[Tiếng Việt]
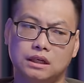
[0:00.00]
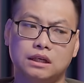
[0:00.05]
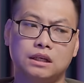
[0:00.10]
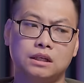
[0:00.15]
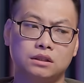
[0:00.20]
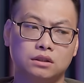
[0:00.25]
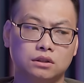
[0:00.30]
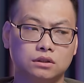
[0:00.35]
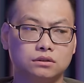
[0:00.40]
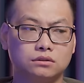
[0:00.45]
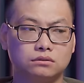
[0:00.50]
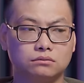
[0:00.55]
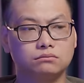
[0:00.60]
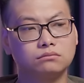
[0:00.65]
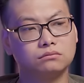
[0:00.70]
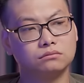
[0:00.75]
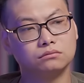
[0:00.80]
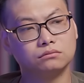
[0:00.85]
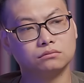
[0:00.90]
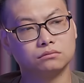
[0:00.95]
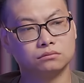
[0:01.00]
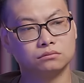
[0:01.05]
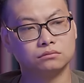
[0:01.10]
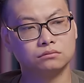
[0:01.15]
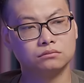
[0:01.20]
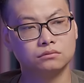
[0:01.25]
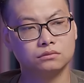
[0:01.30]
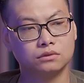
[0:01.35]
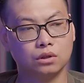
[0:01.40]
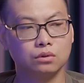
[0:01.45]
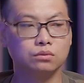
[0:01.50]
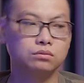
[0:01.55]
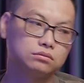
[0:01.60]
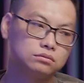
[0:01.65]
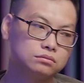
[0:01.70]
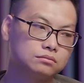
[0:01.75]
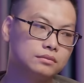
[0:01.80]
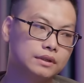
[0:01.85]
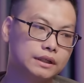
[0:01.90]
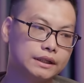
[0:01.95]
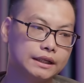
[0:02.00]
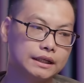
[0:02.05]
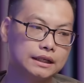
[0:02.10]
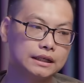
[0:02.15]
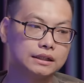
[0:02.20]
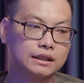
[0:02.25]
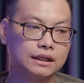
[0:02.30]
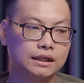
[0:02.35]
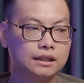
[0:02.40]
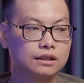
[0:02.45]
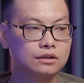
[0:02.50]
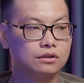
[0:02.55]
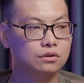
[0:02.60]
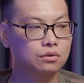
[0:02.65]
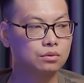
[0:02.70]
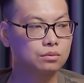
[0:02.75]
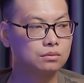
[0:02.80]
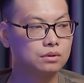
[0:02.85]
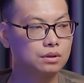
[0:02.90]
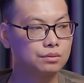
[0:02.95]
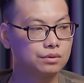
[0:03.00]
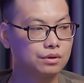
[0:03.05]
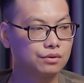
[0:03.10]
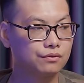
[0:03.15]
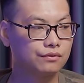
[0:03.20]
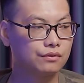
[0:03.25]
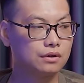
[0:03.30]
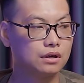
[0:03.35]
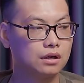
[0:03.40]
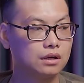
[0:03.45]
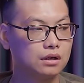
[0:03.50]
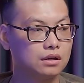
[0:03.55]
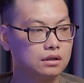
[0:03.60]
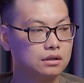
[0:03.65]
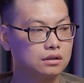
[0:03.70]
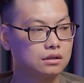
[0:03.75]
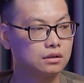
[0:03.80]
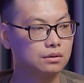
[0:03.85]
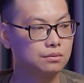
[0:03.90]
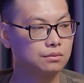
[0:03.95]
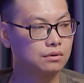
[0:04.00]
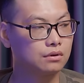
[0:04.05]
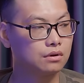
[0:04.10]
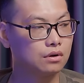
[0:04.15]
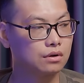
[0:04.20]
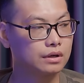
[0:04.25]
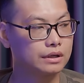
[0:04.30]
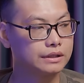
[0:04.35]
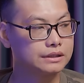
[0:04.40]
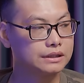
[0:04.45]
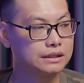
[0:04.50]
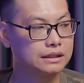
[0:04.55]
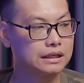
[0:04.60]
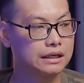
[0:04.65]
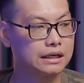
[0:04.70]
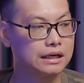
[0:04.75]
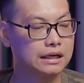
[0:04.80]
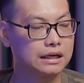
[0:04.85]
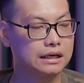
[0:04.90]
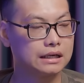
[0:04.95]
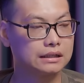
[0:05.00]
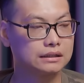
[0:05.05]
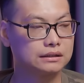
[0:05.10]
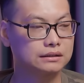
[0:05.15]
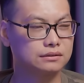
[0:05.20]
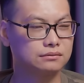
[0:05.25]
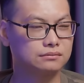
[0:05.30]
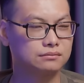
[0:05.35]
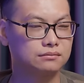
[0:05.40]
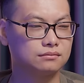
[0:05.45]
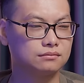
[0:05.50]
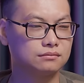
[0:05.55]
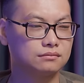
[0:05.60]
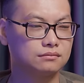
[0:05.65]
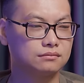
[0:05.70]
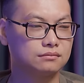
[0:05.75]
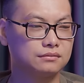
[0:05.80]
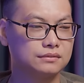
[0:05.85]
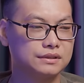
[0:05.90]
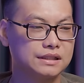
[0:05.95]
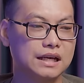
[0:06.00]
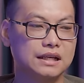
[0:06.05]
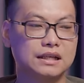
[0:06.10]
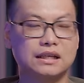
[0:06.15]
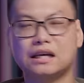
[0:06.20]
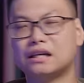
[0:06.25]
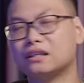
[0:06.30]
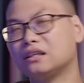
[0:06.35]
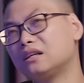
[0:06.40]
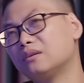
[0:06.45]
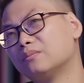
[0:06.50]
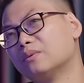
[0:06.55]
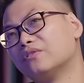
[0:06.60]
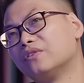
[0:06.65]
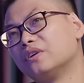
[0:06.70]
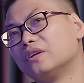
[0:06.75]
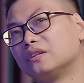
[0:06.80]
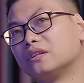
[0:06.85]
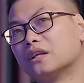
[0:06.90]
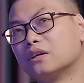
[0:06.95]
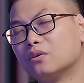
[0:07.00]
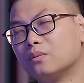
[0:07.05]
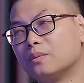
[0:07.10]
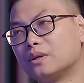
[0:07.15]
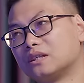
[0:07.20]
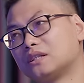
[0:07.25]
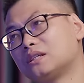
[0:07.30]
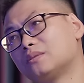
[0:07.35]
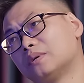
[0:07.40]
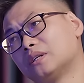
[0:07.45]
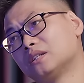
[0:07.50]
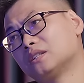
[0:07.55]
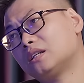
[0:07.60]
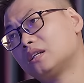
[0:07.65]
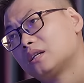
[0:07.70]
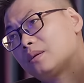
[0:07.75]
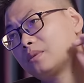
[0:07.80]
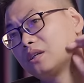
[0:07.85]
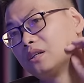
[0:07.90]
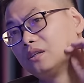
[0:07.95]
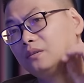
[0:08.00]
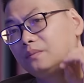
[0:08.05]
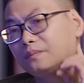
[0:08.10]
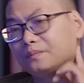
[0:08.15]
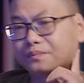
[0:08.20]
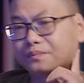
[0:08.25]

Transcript: Yeah, đúng, mình nghĩ là thế. Nó cũng không không không có cái gì là nhanh cả, nhất là bởi vì tính của mình ra mình rất là khép kín.